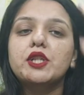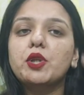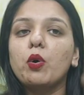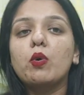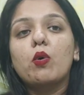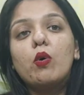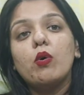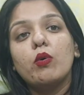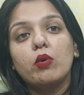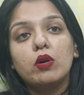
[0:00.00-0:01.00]
शो को
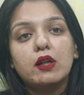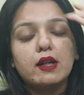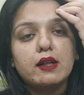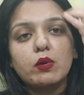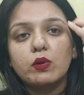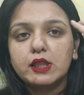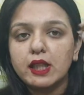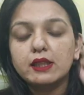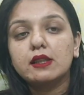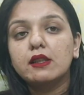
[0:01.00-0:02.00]

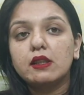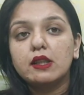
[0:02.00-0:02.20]
रुखसत